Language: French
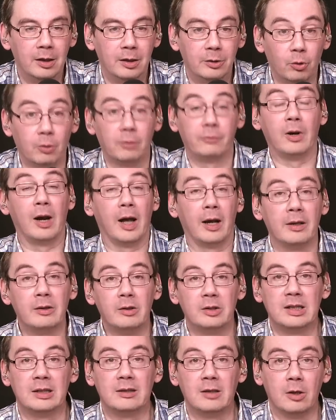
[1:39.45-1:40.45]
donc voilà,
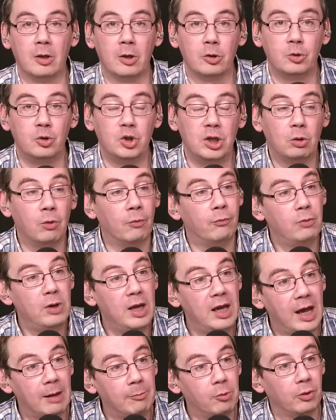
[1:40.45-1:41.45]
c'est un, sujet qu'on
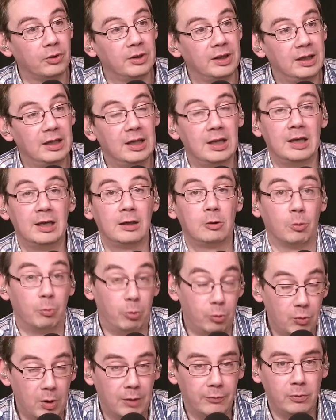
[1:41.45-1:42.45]
voulait aborder et que
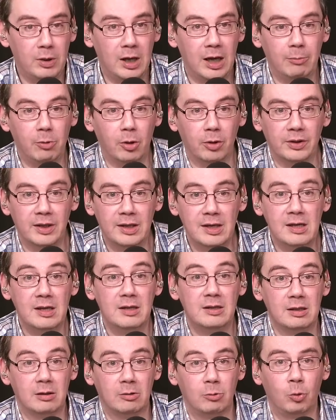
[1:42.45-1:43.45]
Benoît voulait aborder, et
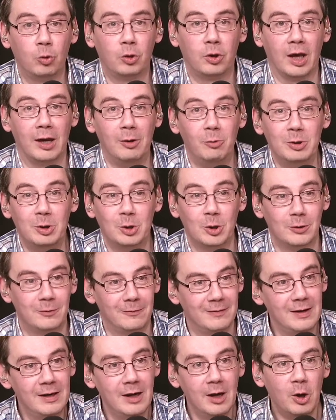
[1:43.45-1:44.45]
c'est donc à lui que je
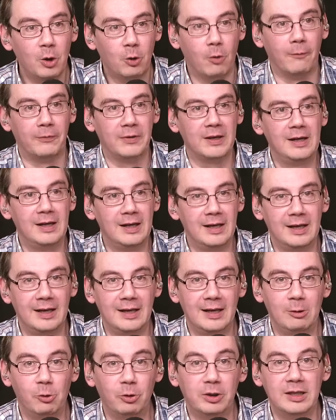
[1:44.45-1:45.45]
vais confier
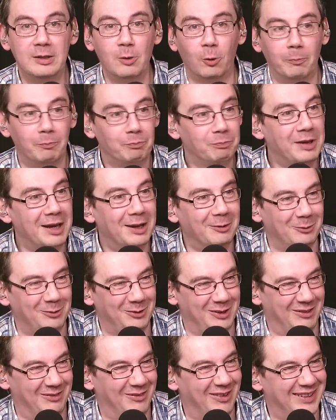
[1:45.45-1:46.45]
le guidon.
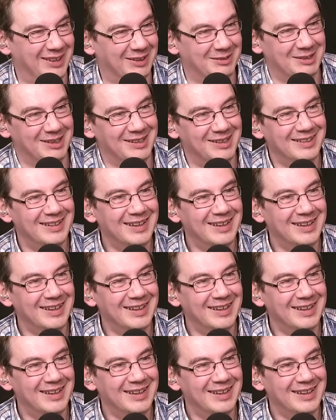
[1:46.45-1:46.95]
on en a parlé